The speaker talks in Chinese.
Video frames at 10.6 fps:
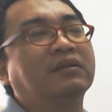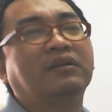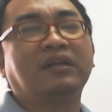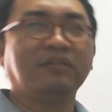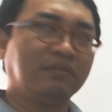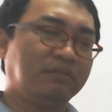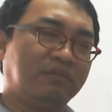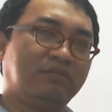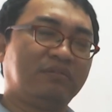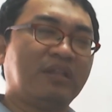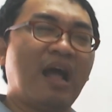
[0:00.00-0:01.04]
跟
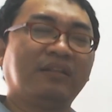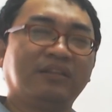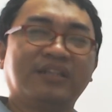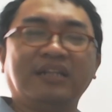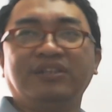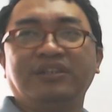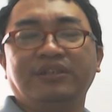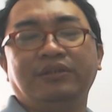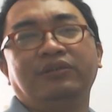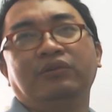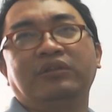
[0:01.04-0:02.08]
它的三奇
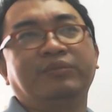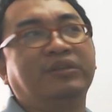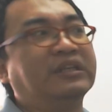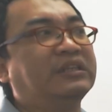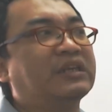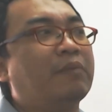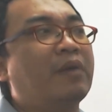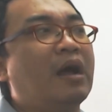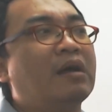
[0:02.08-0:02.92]
有什么影响吗？